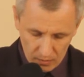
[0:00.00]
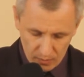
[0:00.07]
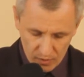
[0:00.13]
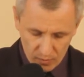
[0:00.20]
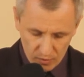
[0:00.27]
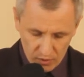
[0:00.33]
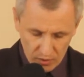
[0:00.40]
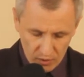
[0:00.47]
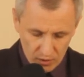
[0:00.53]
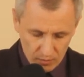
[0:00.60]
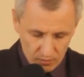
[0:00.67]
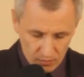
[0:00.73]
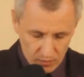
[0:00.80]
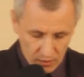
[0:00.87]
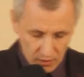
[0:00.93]
И
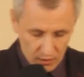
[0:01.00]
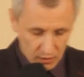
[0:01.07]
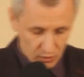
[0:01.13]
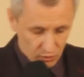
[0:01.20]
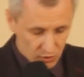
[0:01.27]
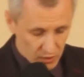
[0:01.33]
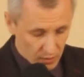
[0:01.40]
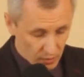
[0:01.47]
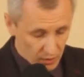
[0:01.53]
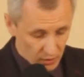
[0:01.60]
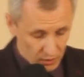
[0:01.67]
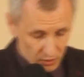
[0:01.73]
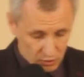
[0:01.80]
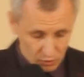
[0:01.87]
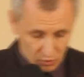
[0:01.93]
посмотрите, дорогие друзья,
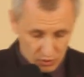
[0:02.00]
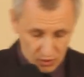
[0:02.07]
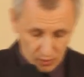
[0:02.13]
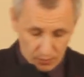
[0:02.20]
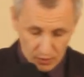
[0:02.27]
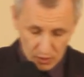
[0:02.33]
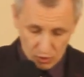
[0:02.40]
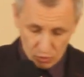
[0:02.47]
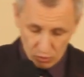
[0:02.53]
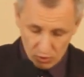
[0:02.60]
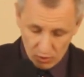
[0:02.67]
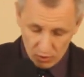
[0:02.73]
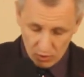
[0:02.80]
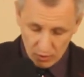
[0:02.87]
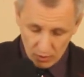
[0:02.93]
братья и сестры,
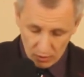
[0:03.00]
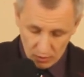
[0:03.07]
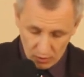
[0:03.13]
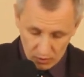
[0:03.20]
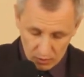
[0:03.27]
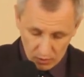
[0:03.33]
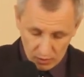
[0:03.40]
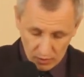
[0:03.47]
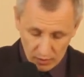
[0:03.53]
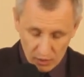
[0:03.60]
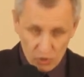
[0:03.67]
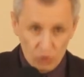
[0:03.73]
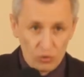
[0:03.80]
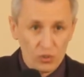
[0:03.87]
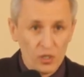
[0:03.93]
происходит
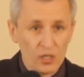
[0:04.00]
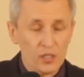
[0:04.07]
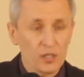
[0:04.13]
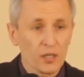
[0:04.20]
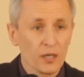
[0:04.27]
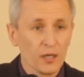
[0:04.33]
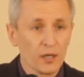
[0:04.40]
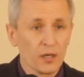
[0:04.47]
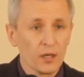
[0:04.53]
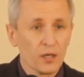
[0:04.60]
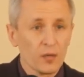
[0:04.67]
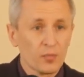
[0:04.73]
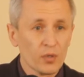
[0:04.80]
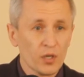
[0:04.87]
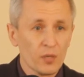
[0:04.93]
такая чудесная
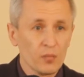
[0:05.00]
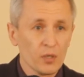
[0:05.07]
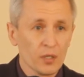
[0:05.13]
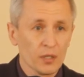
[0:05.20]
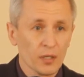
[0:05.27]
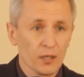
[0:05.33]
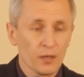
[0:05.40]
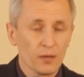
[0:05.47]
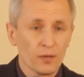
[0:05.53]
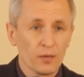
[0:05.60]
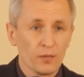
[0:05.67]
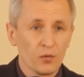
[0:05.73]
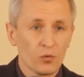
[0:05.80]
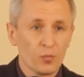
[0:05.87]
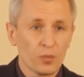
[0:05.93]
перемена
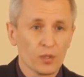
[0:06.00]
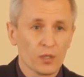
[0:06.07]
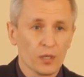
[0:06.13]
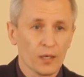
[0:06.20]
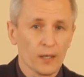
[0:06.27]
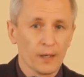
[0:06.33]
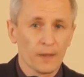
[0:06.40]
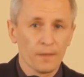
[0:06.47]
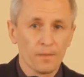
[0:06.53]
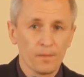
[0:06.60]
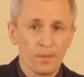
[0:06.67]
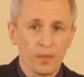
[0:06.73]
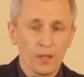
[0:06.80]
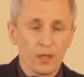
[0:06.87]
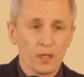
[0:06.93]
у Петра.
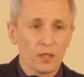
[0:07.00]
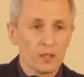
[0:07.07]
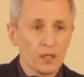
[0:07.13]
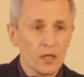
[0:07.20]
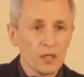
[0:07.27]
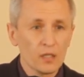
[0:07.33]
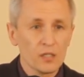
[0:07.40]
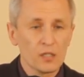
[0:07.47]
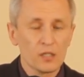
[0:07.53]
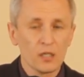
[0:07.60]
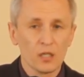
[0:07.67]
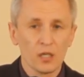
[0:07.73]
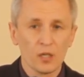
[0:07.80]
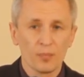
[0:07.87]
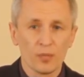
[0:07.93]
Когда они
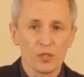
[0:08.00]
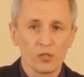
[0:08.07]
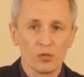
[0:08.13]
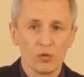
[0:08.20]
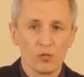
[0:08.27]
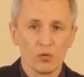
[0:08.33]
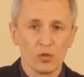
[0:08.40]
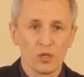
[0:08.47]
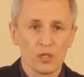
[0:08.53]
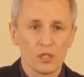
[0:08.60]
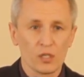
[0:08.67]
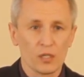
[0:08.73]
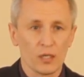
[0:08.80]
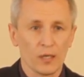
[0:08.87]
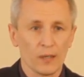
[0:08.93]
сделали по слову
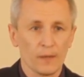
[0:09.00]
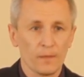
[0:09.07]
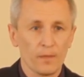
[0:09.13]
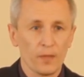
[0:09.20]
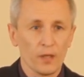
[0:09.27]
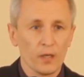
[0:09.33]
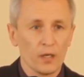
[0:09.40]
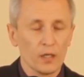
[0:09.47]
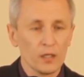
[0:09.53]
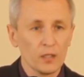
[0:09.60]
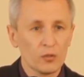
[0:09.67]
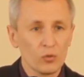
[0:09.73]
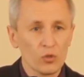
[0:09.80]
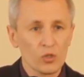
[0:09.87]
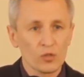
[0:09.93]
Христа,
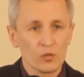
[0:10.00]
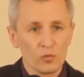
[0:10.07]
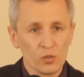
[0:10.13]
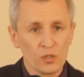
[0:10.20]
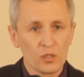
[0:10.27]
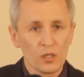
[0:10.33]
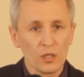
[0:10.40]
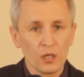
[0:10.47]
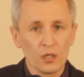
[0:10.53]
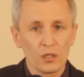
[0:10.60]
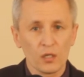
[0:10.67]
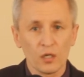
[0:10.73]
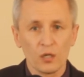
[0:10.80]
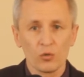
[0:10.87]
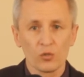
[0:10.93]
они точно, вот сделали
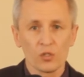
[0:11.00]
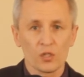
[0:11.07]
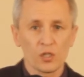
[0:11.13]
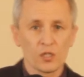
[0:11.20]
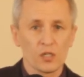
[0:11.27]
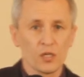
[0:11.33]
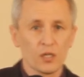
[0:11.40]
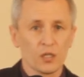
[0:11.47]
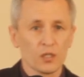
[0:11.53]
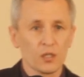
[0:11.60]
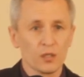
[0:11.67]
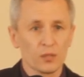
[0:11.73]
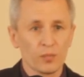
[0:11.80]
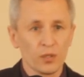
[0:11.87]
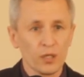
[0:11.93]
так, как он сказал,
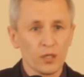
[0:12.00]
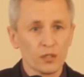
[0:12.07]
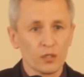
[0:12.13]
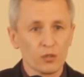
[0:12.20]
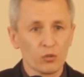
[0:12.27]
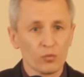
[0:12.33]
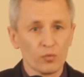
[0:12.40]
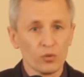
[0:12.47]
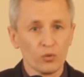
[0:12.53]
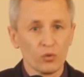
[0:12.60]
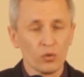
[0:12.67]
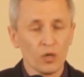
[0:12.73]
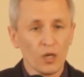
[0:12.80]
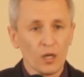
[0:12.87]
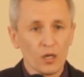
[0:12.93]
они отплыли на
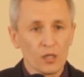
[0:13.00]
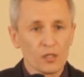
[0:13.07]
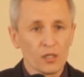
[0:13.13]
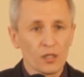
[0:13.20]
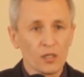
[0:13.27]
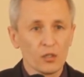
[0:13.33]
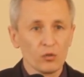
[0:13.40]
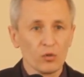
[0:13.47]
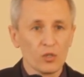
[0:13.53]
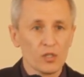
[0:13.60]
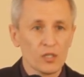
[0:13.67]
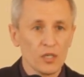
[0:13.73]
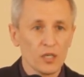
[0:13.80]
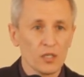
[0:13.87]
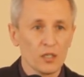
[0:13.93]
глубину, закинули
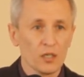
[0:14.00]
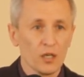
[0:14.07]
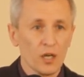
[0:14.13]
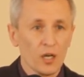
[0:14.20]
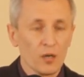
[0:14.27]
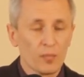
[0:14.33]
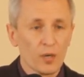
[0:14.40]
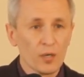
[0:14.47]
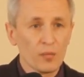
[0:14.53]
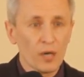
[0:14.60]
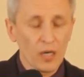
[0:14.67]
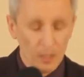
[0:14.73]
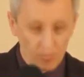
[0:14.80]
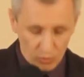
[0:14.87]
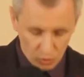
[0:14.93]
сети,
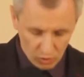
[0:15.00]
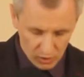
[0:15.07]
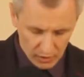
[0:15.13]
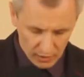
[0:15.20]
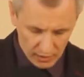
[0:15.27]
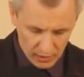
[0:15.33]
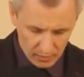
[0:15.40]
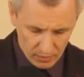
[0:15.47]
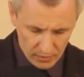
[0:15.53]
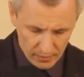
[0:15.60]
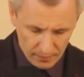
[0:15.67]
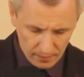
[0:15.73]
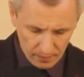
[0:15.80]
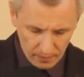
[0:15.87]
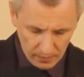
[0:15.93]
поймали много
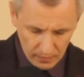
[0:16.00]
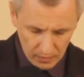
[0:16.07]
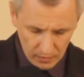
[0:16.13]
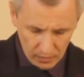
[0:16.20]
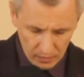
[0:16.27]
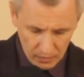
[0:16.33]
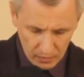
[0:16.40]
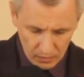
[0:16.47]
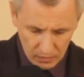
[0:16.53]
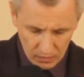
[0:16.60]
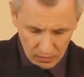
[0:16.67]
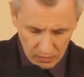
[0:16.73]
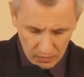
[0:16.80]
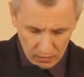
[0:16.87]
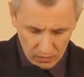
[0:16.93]
рыбы,
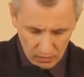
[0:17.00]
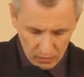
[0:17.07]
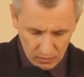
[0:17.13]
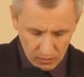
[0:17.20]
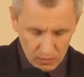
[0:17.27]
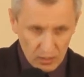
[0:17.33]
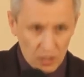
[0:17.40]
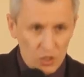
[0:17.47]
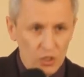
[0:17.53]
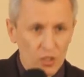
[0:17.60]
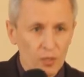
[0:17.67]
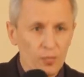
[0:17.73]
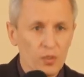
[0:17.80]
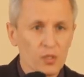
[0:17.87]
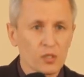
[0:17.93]
и дальше
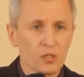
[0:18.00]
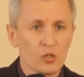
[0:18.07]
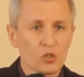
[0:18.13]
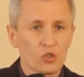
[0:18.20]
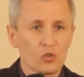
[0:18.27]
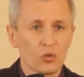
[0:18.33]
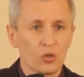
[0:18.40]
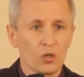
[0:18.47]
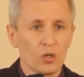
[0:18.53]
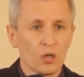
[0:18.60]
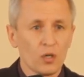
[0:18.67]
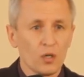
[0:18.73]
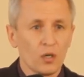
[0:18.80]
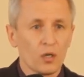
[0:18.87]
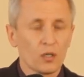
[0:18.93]
написано,
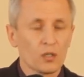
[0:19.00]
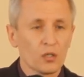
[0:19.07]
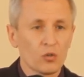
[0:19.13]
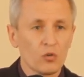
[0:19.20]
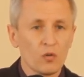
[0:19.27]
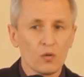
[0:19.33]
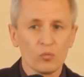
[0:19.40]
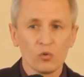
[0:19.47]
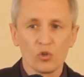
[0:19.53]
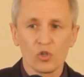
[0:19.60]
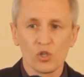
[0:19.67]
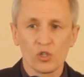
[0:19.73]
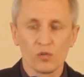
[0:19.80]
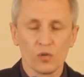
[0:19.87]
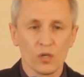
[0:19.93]
что от такого
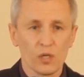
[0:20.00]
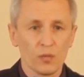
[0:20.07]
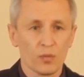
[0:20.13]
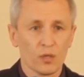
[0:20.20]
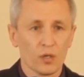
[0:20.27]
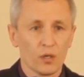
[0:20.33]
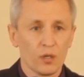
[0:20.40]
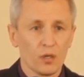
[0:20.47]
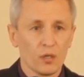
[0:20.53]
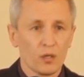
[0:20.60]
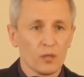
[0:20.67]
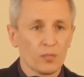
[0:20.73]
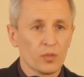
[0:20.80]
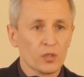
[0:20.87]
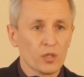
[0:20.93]
множества рыбы
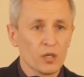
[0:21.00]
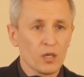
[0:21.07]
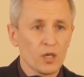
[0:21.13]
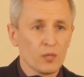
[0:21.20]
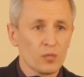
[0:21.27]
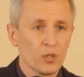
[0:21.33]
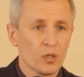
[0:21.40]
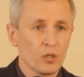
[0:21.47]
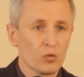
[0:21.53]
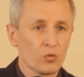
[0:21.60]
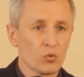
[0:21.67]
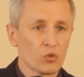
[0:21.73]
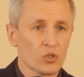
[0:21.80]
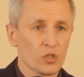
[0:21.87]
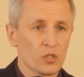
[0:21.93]
Петра объял
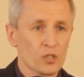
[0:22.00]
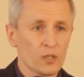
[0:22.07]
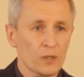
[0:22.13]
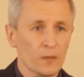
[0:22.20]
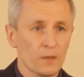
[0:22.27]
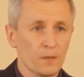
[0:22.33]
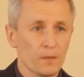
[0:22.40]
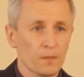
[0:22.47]
ужас.